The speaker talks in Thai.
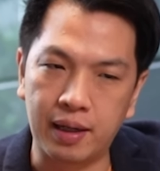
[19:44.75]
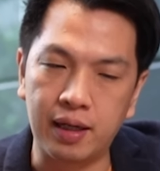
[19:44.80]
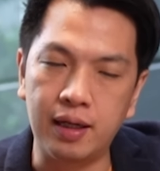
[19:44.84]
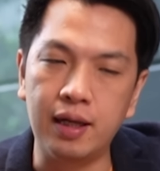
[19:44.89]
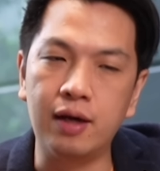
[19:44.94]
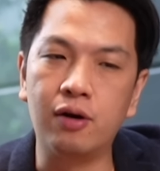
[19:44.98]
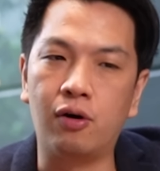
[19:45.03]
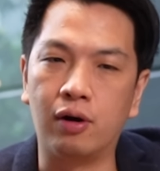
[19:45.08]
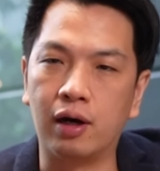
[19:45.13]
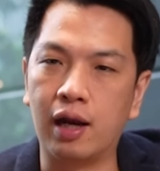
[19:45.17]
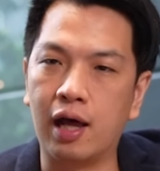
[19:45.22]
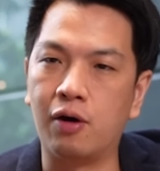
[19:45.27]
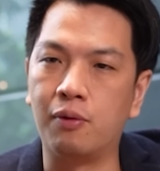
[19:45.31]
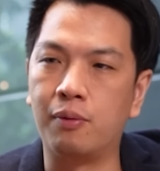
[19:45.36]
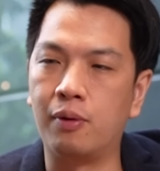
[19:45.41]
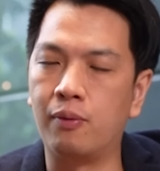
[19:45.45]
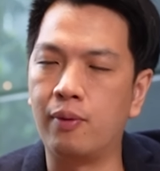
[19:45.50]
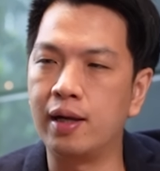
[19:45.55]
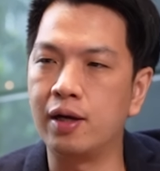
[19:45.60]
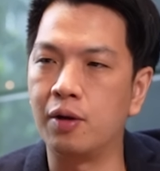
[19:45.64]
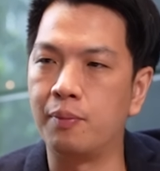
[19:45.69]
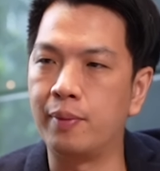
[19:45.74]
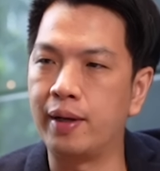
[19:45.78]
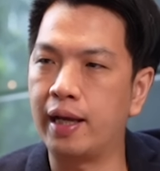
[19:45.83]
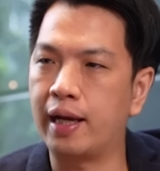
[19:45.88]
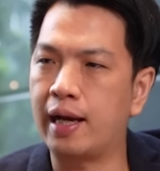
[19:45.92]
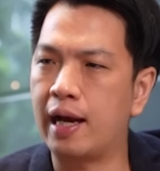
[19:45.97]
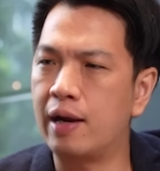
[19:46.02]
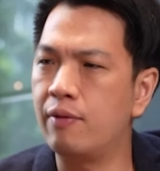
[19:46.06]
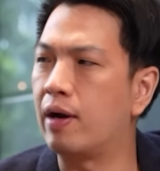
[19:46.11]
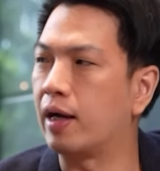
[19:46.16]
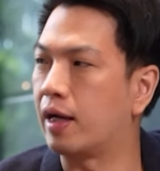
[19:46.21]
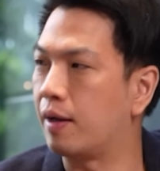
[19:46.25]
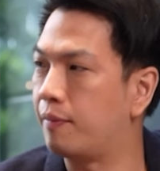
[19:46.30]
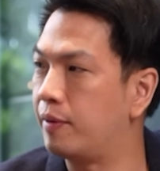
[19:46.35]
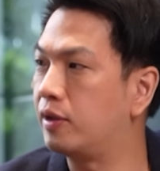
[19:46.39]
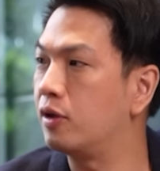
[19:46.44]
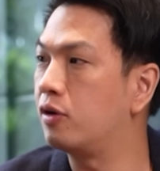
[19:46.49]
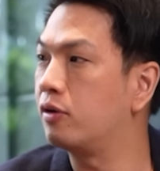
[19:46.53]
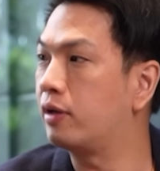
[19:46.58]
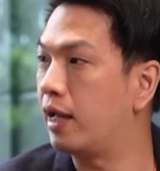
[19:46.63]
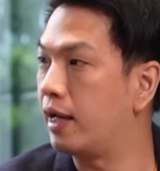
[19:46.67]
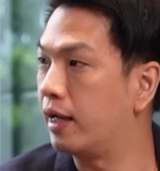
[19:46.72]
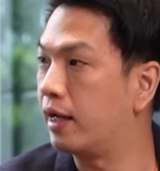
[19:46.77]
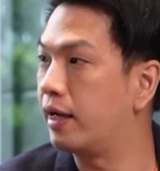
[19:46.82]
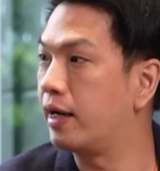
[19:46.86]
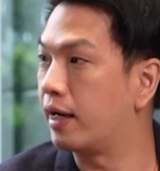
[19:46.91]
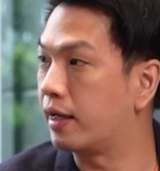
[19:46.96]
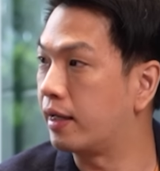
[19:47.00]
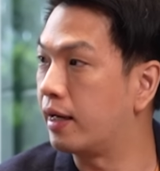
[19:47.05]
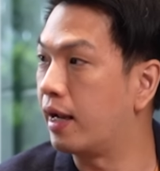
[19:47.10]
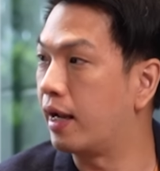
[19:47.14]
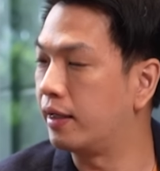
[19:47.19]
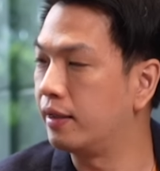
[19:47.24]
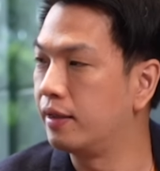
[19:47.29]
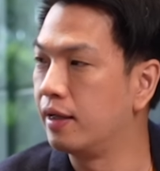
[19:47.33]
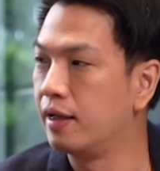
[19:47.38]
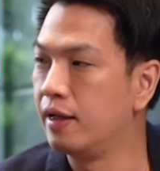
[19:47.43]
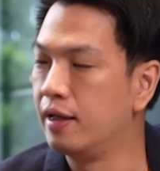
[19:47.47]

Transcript: มันเรื่องของเราเพราะว่าเราไม่ได้คาดหวังแคปิตอลเกนขนาดนั้น